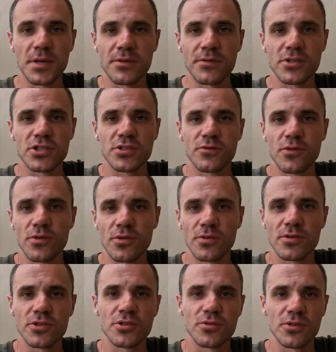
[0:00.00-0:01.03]
Первое, с
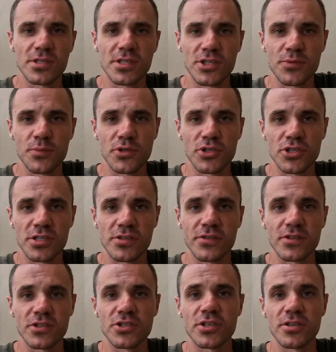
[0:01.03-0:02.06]
чего началось наше
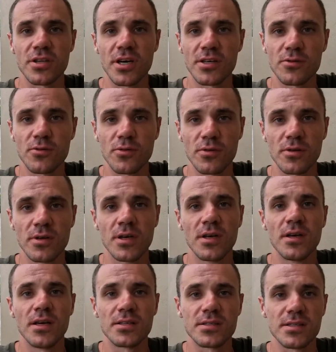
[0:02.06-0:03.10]
путешествие на Шри-Ланку,
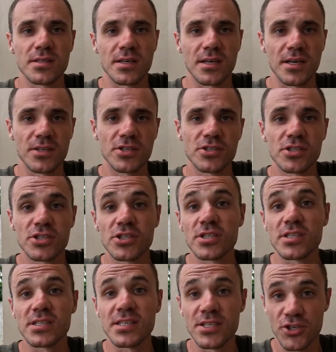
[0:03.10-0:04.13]
это, конечно
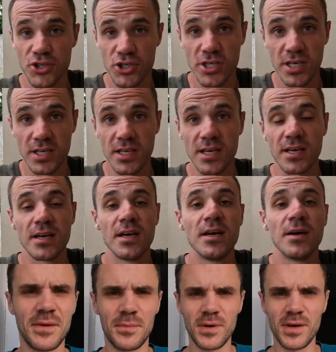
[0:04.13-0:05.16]
же, с решения.
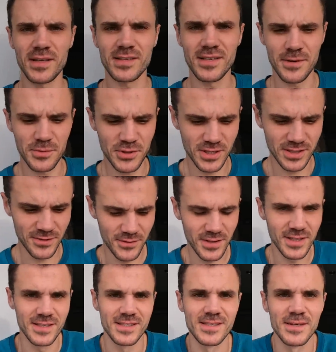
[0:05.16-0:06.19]
Ребятки, вообще не
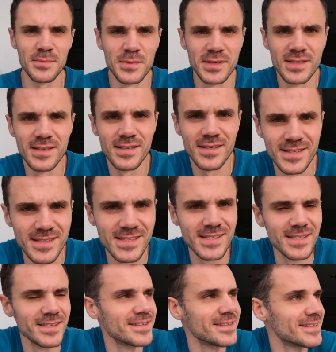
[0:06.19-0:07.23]
верится, мы это
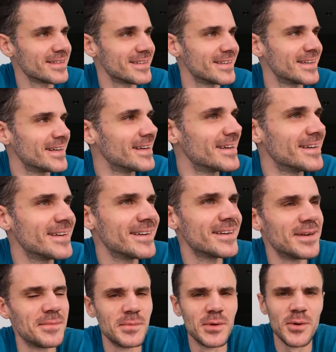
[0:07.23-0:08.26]
сделали,
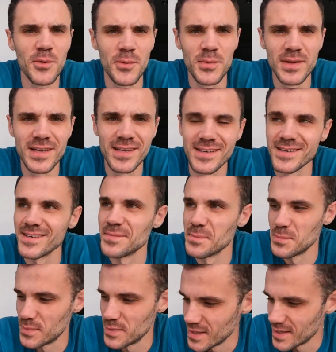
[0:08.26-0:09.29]
и мы купили
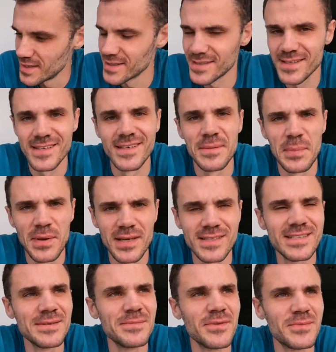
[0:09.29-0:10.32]
билеты, и
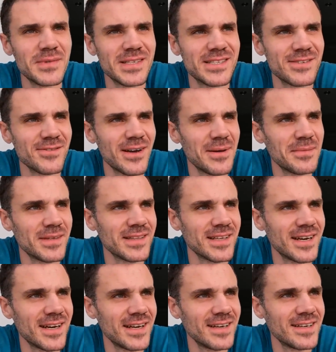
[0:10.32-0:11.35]
полетим мы вместе с вами
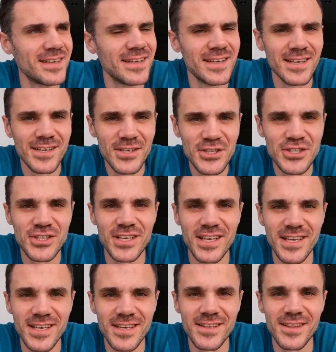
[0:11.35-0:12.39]
на
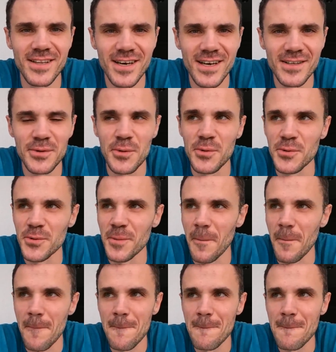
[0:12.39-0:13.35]
Шри-Ланку.